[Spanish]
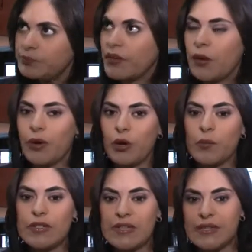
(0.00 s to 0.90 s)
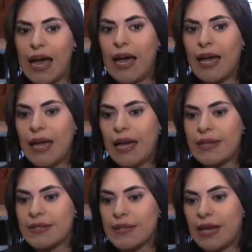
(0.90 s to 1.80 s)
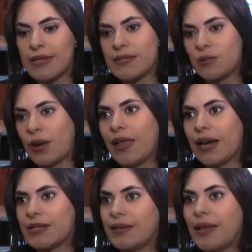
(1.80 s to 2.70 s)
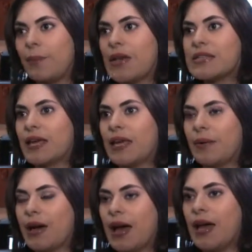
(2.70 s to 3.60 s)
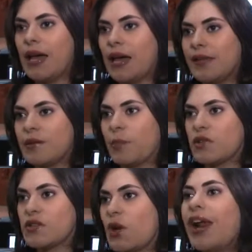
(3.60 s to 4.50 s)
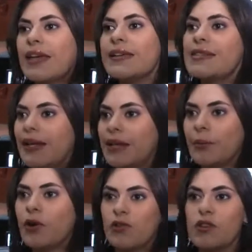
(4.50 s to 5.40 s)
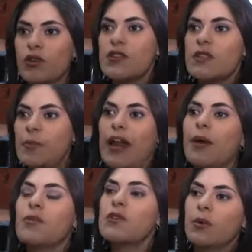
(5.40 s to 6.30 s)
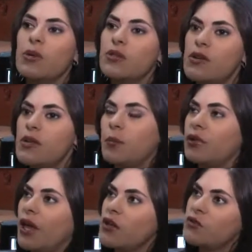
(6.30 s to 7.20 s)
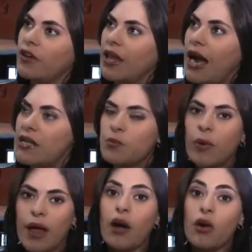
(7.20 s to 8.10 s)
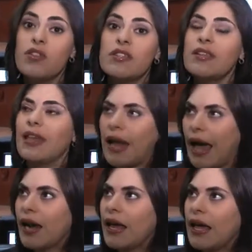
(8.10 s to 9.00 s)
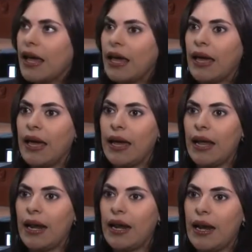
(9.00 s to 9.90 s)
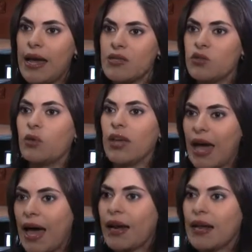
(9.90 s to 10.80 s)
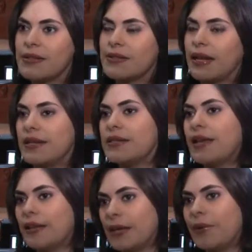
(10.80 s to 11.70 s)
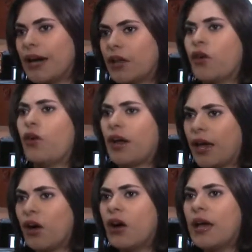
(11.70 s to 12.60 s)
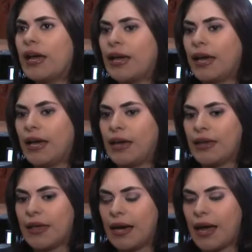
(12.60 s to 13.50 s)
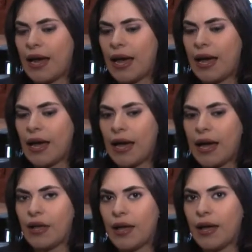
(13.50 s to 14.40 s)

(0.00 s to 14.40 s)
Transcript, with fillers: Y bueno, pues esta, esta es una de las etapas que lleva este proceso legislativo. Nosotros esperemos que nuestros diputados federales puedan considerar eh, el estudiar esta iniciativa que yo creo que llegará a,